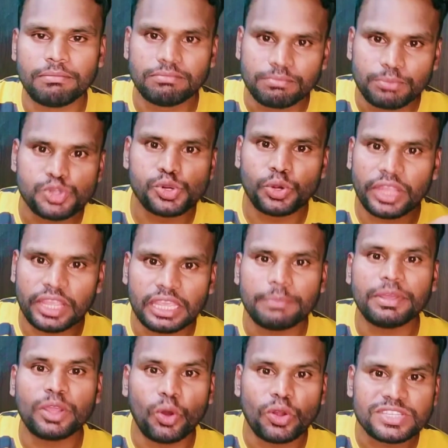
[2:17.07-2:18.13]
पूछोगे कि
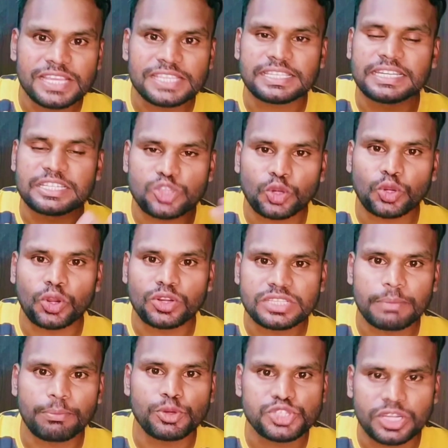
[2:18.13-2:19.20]
अभी कौन सा स्क्रीनशॉट कौन सा
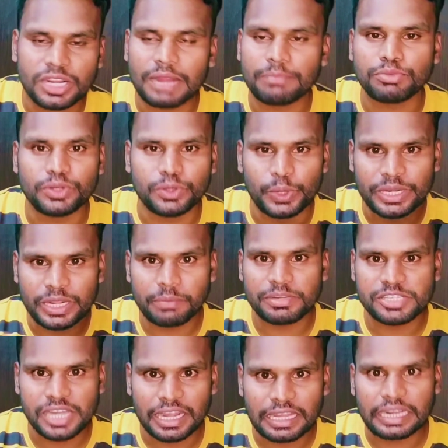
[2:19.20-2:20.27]
पोस्टर आप ट्विटर पे
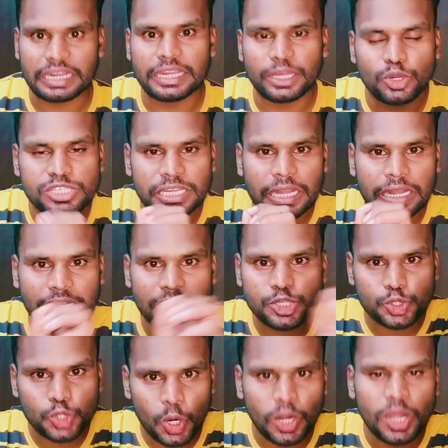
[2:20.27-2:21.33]
जाकर के लिख लो सलार का
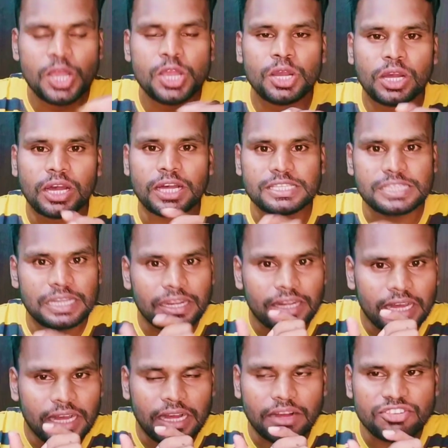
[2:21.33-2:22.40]
सॉन्ग सलार
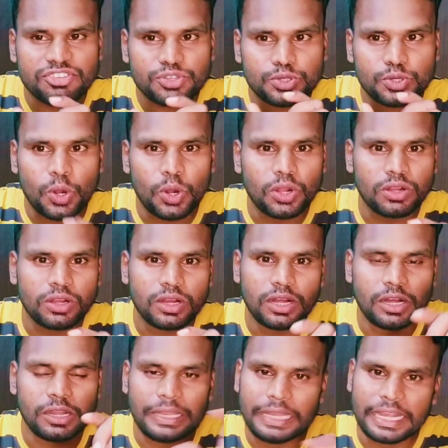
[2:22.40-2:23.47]
का सॉन्ग
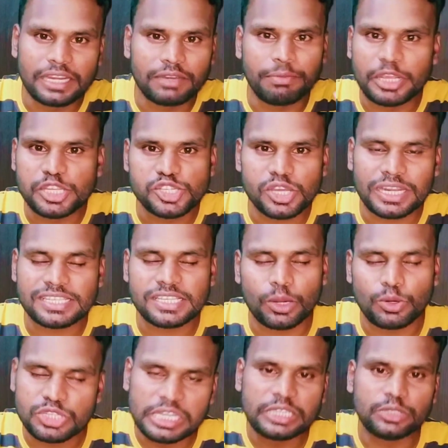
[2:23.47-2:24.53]
लिख पिक्चर ऐसा
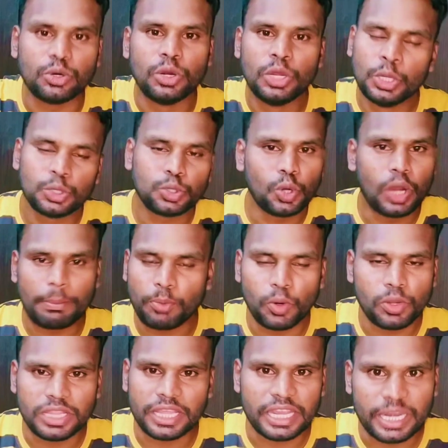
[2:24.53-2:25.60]
कुछ लिख दो तो
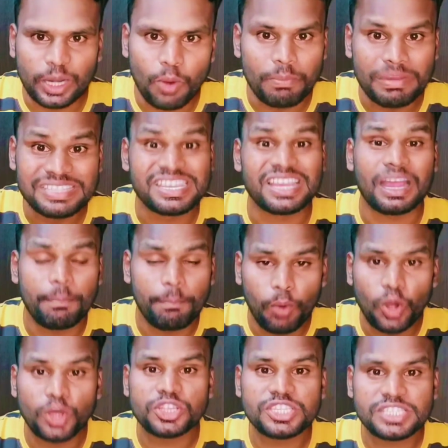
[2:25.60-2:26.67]
आपको देखने को मिल जाएगा
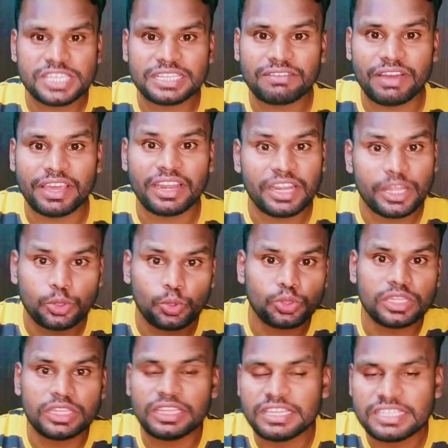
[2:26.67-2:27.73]
बहुत ही ज़्यादा वायरल है दो
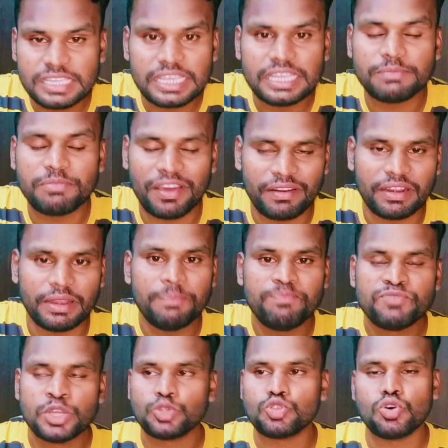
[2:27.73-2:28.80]
तीन दिन से ही वायरल है
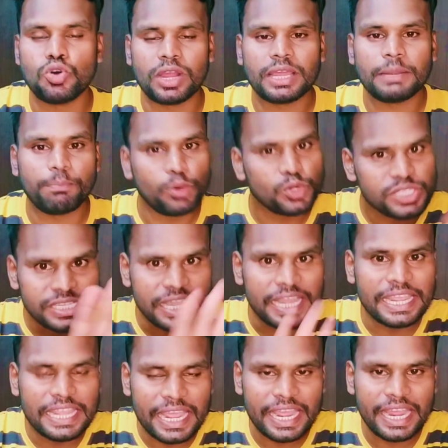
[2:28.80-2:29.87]
तो अगर वो
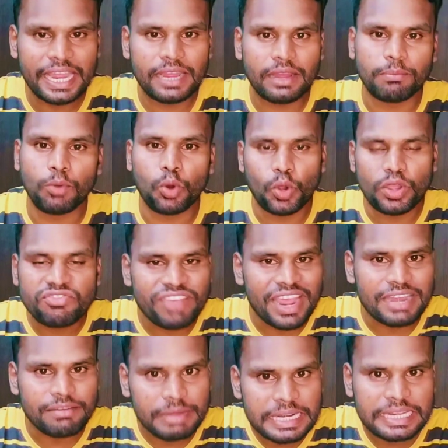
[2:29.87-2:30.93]
सही है वो कोई
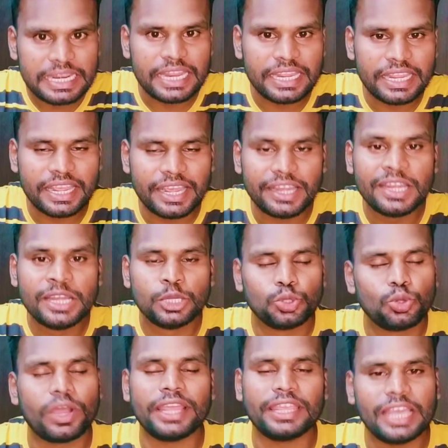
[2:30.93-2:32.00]
फैनमेट नहीं है
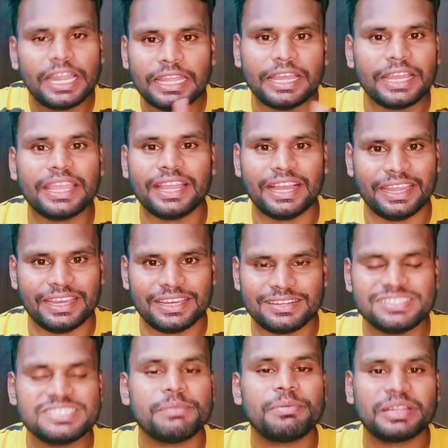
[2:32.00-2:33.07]
तो भाई क्या लगेगा यार
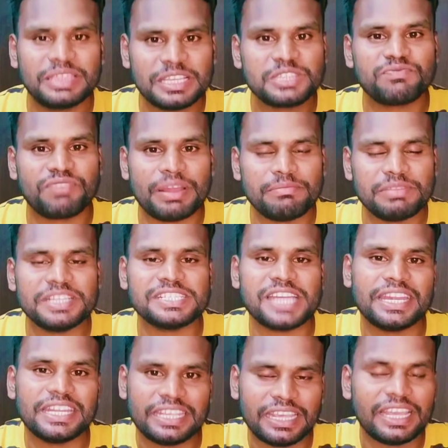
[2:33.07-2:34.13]
जबरदस्त फ्रेम
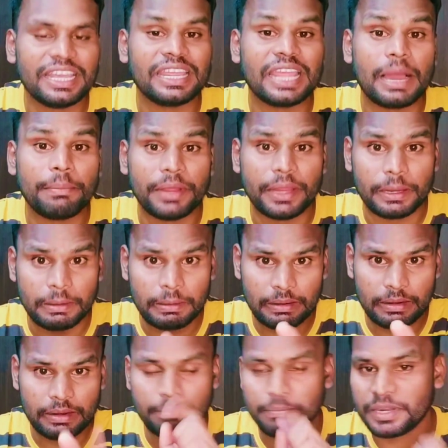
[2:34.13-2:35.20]
डिजाइन किए हैं यहाँ पे
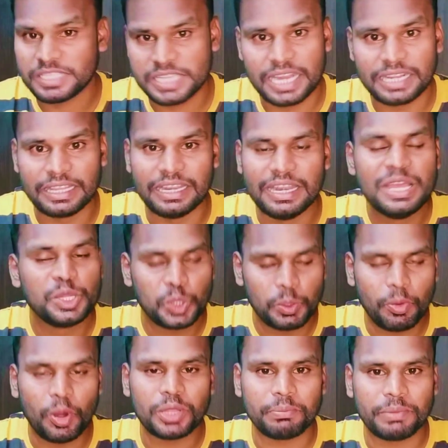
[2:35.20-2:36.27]
प्रशांत देव तो
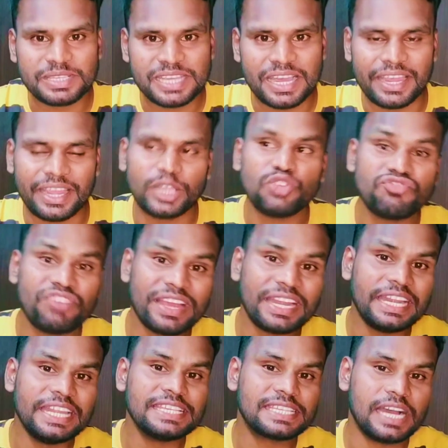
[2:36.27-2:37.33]
बहुत मजा आएगा तो
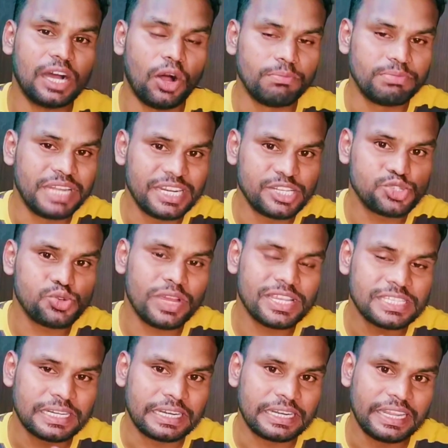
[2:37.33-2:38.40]
फाइनली इसका अपडेट जो है
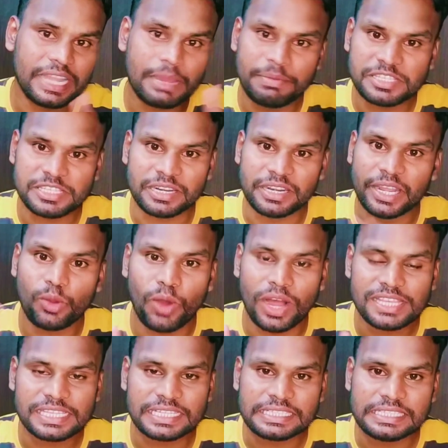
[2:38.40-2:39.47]
सैटरडे या फिर संडे को
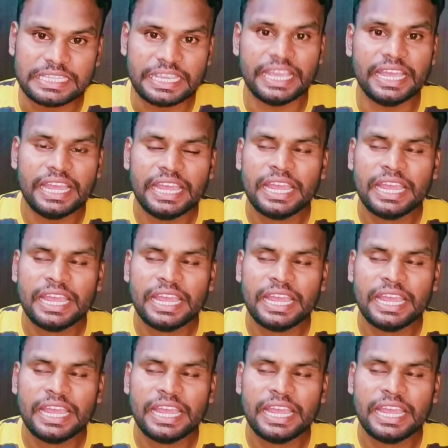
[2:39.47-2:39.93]
आ सकती है